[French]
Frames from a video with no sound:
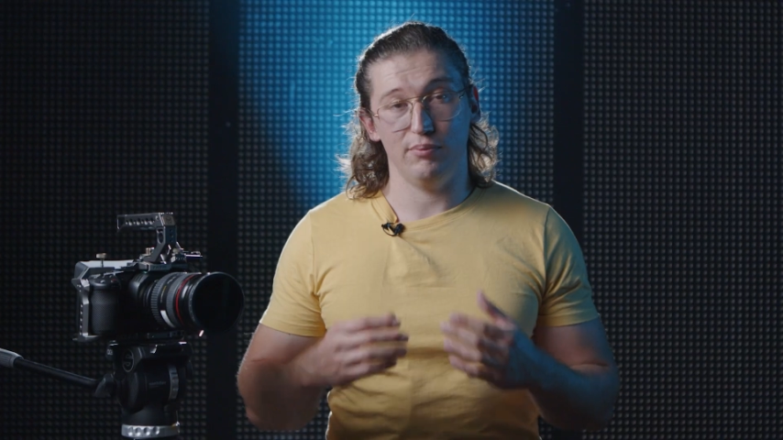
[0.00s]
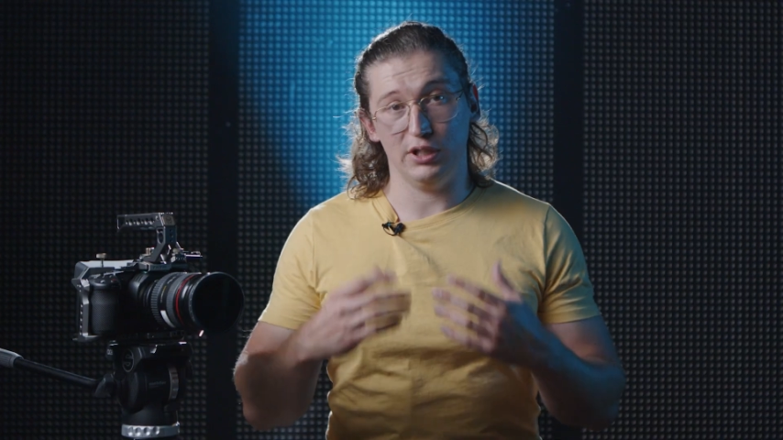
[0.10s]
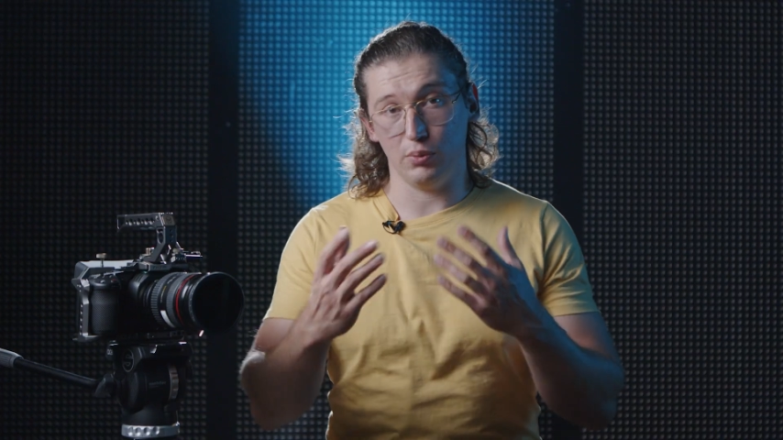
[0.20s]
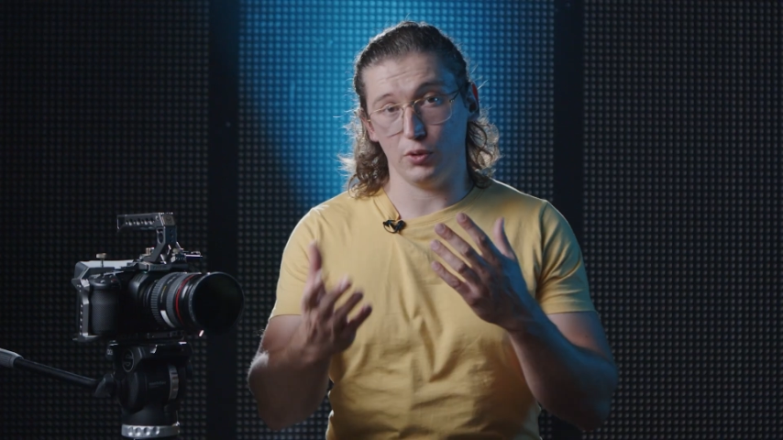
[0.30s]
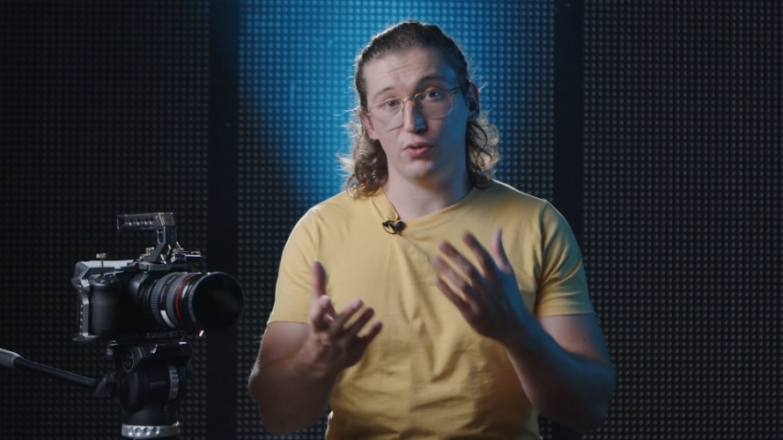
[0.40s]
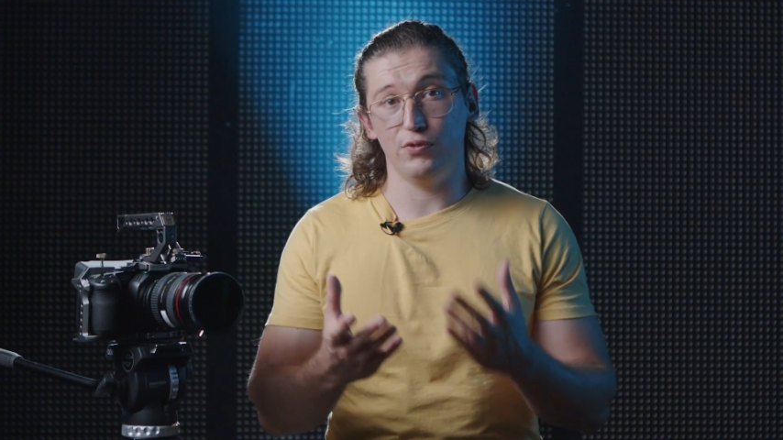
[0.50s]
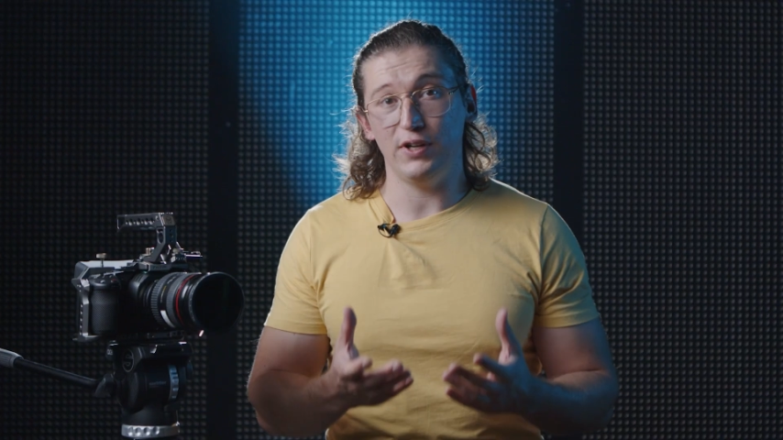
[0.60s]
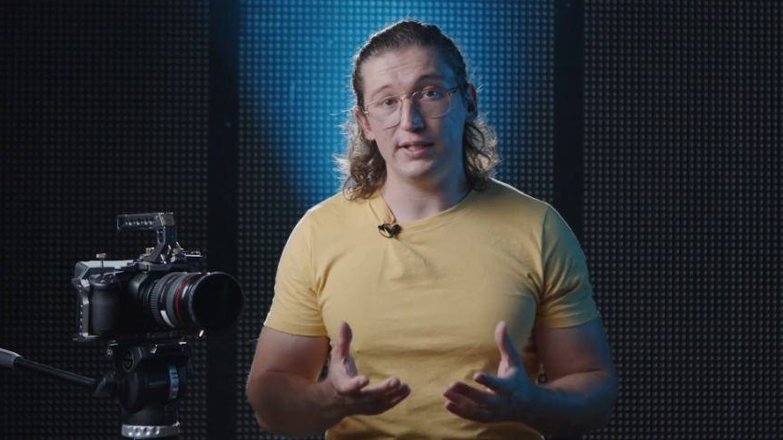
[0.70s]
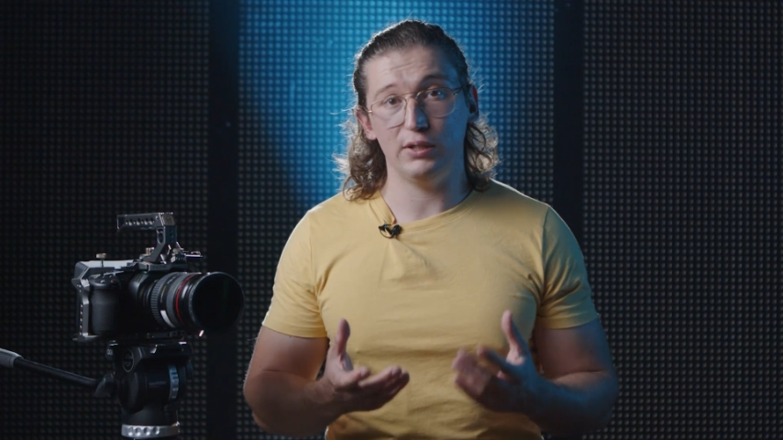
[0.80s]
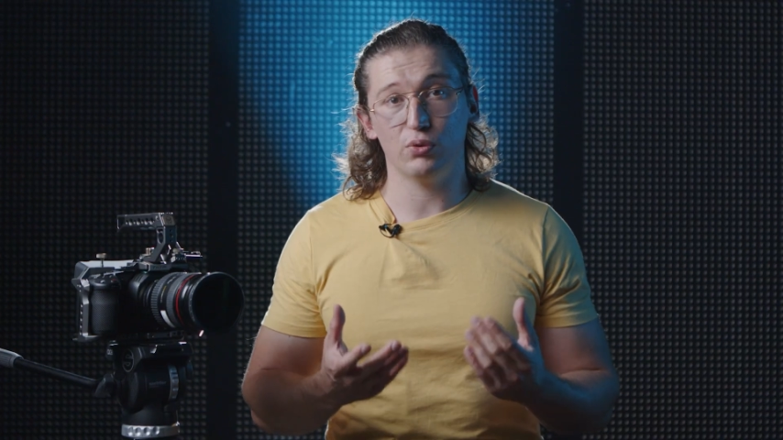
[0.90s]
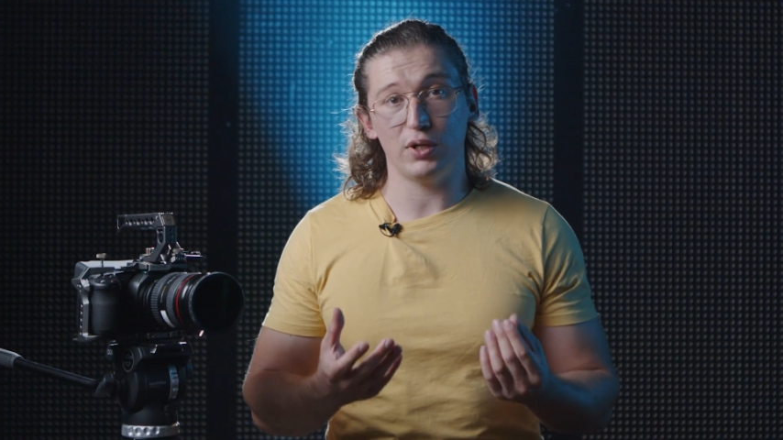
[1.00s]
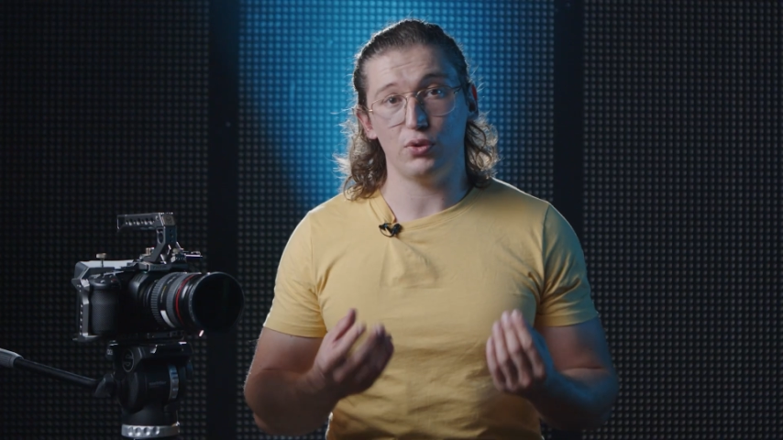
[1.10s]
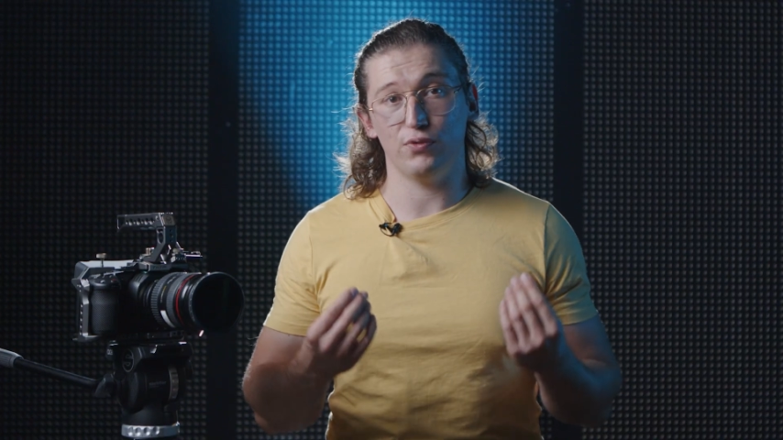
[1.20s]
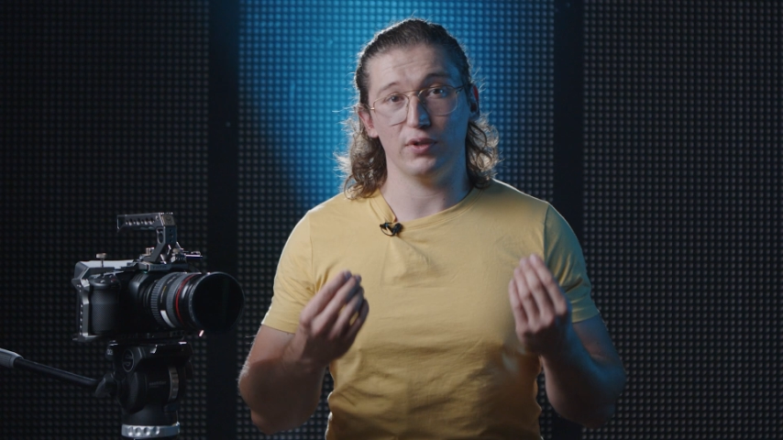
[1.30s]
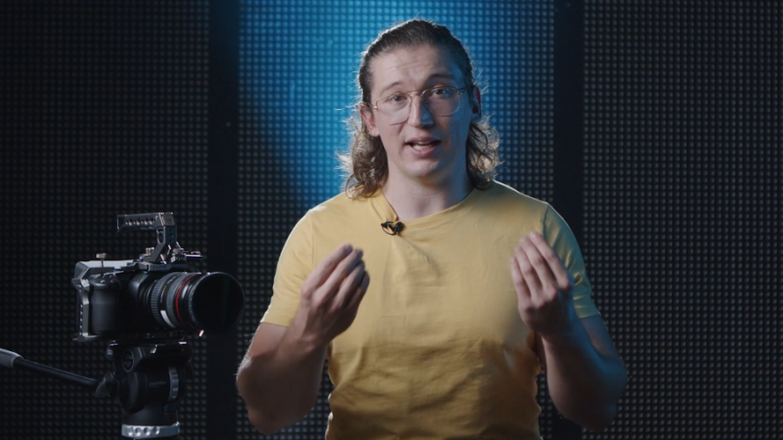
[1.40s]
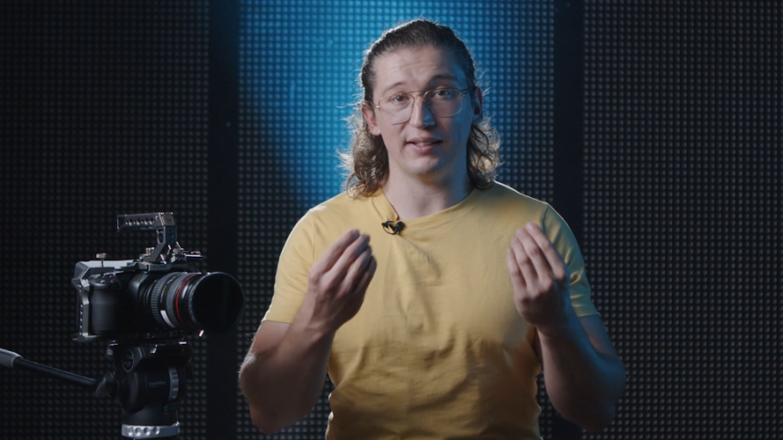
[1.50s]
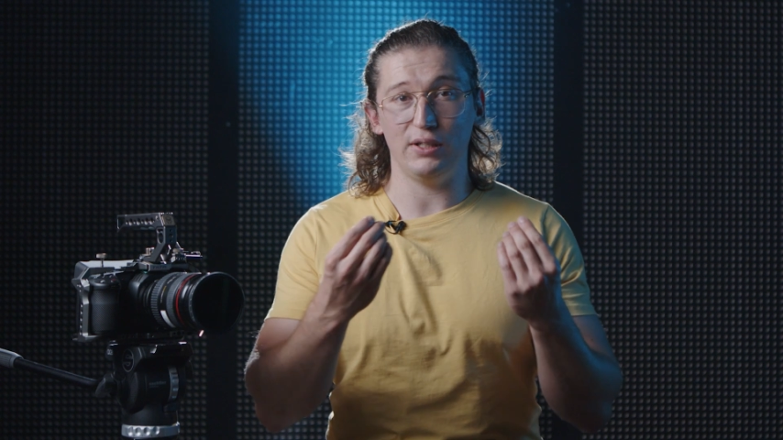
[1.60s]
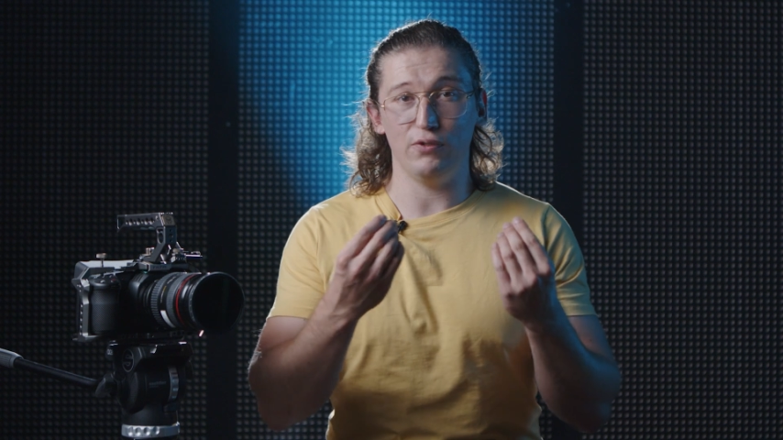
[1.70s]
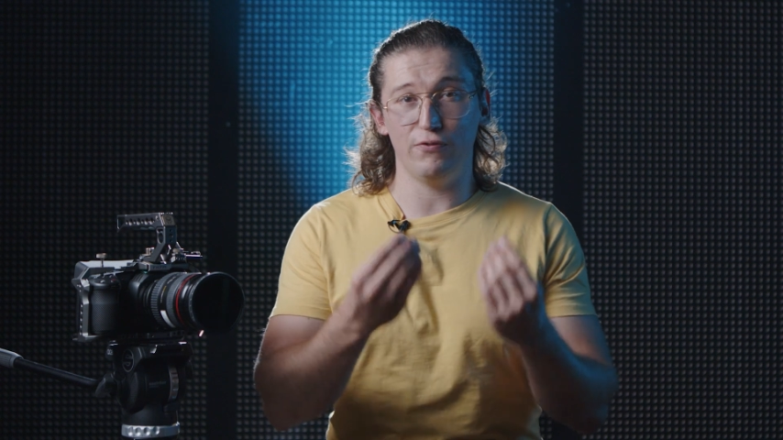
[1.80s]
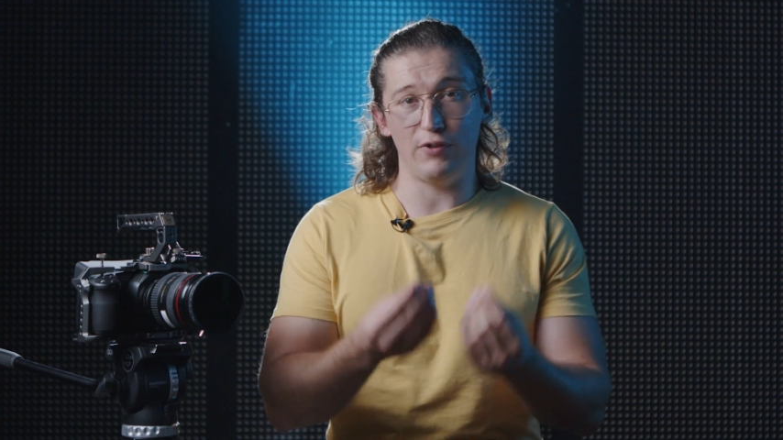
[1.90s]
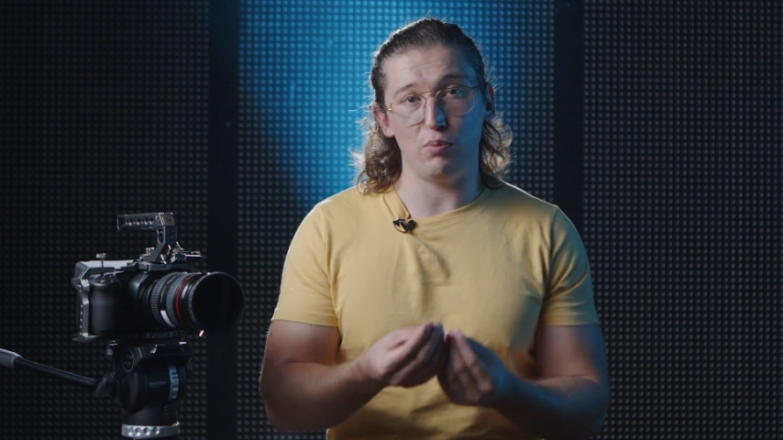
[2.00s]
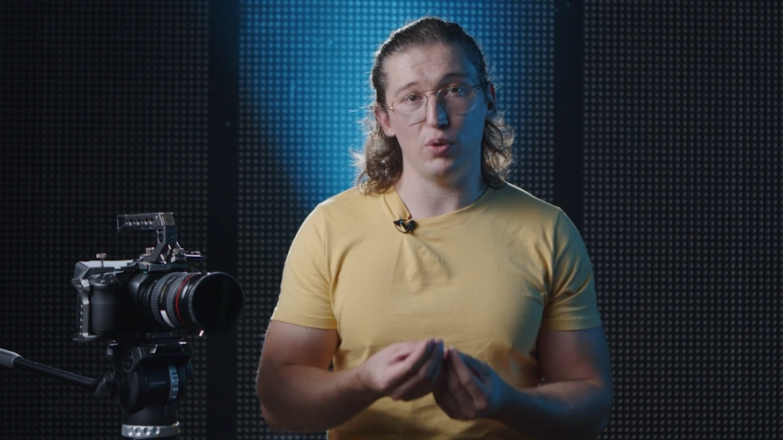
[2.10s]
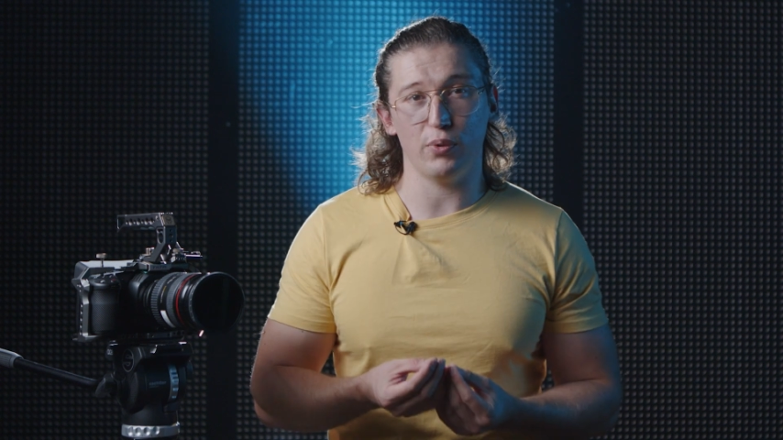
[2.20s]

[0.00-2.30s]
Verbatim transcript: Mais comment tu fais si toi tu veux garder une faible